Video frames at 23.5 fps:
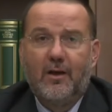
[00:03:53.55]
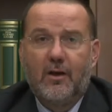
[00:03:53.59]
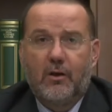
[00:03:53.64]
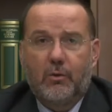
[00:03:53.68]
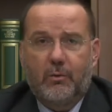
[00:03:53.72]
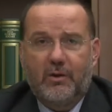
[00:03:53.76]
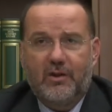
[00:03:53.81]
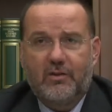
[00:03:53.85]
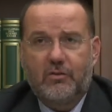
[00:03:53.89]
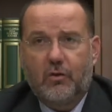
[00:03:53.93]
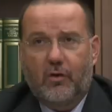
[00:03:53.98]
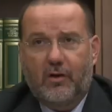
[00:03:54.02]

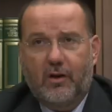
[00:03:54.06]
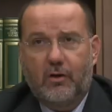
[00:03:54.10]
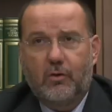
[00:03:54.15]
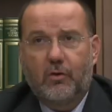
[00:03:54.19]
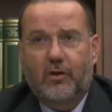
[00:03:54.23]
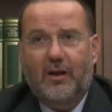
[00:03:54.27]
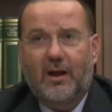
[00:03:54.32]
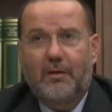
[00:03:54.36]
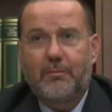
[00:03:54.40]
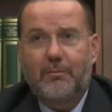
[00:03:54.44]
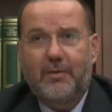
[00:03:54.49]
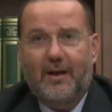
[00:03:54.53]
Questo credo
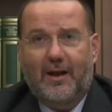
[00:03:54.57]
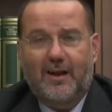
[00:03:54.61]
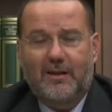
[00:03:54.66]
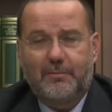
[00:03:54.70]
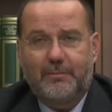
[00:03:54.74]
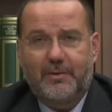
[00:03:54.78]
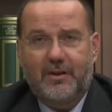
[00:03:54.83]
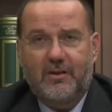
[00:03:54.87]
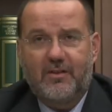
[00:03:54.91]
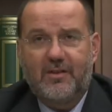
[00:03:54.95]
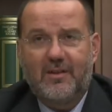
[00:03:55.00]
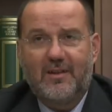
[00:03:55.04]
cambierà la
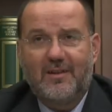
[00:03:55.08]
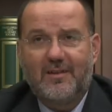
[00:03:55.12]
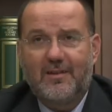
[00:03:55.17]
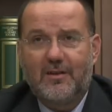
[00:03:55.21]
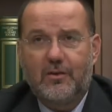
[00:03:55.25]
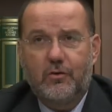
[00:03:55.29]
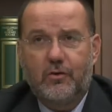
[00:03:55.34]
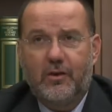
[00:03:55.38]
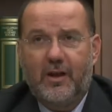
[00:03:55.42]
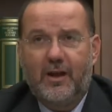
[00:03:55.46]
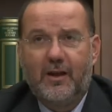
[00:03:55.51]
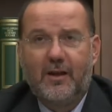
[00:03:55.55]

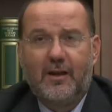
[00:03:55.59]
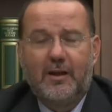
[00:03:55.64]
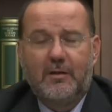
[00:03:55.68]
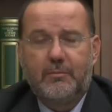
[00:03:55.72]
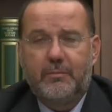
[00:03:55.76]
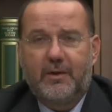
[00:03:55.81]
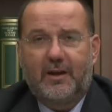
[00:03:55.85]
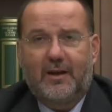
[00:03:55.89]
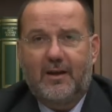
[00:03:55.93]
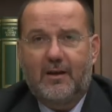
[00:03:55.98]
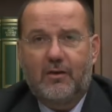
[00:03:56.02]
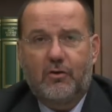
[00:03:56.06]
percezione
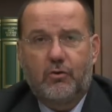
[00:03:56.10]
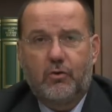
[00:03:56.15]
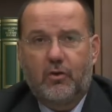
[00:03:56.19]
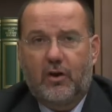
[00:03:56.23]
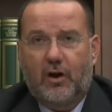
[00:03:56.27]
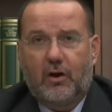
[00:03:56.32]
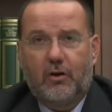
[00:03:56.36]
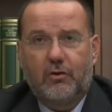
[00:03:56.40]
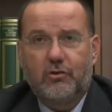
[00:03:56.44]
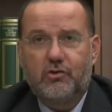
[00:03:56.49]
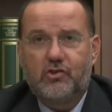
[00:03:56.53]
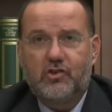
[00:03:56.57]
perché
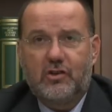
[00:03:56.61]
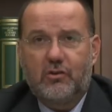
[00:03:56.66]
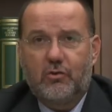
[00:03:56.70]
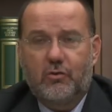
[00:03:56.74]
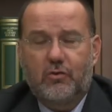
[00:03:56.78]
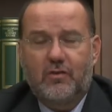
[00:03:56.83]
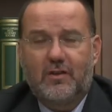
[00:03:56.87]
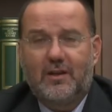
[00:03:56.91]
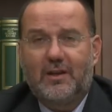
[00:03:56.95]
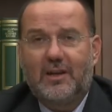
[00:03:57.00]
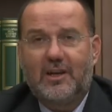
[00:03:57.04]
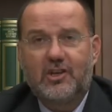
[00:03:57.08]
ancora oggi
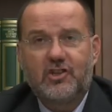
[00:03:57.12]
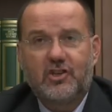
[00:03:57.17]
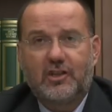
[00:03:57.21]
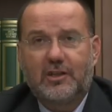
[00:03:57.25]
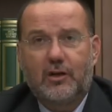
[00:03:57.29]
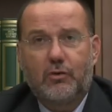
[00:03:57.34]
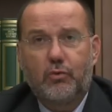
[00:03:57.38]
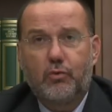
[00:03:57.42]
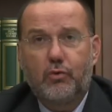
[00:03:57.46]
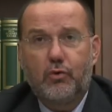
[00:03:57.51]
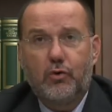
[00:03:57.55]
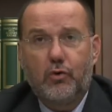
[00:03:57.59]
non si riesce a
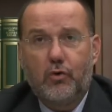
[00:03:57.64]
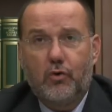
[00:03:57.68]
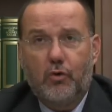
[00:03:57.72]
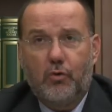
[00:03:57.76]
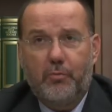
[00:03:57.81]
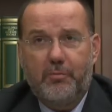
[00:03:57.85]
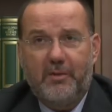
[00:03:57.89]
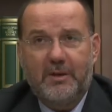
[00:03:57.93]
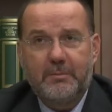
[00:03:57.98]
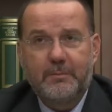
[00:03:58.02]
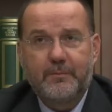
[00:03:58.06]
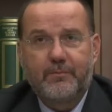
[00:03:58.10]
dare un
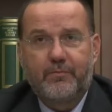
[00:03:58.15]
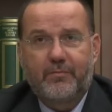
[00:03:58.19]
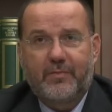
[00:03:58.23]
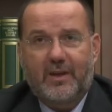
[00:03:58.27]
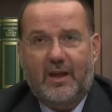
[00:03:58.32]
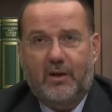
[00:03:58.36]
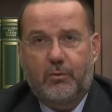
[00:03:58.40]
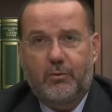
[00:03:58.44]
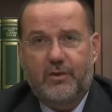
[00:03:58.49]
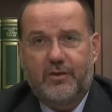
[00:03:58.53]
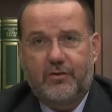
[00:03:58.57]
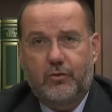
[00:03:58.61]
nome
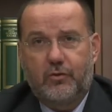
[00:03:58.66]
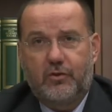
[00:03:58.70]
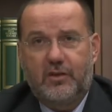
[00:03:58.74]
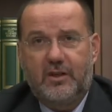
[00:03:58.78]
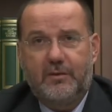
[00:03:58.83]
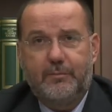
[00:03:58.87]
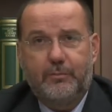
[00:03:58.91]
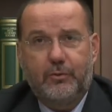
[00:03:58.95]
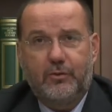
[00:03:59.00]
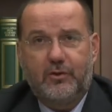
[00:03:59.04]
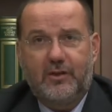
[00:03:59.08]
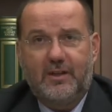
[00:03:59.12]
a questo
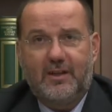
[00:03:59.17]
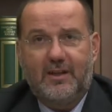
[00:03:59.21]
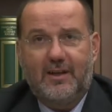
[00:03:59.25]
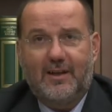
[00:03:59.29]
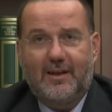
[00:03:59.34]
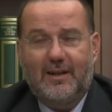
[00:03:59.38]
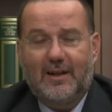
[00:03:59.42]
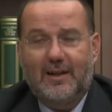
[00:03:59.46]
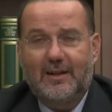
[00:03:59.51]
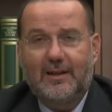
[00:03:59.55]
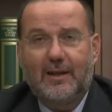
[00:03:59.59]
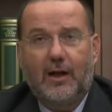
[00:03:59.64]
tipo di
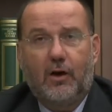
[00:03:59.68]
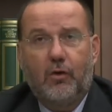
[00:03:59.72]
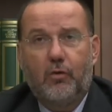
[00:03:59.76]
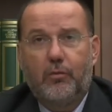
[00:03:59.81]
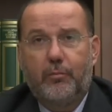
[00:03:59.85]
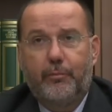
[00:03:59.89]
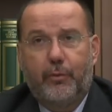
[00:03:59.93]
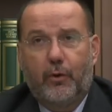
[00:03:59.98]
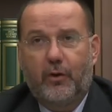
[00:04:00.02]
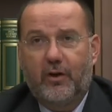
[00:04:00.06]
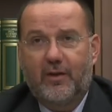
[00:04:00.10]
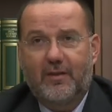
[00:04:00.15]
realtà,
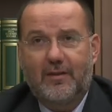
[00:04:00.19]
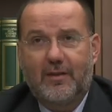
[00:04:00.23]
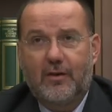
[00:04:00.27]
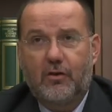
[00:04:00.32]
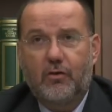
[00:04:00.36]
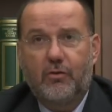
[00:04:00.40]
un po' la si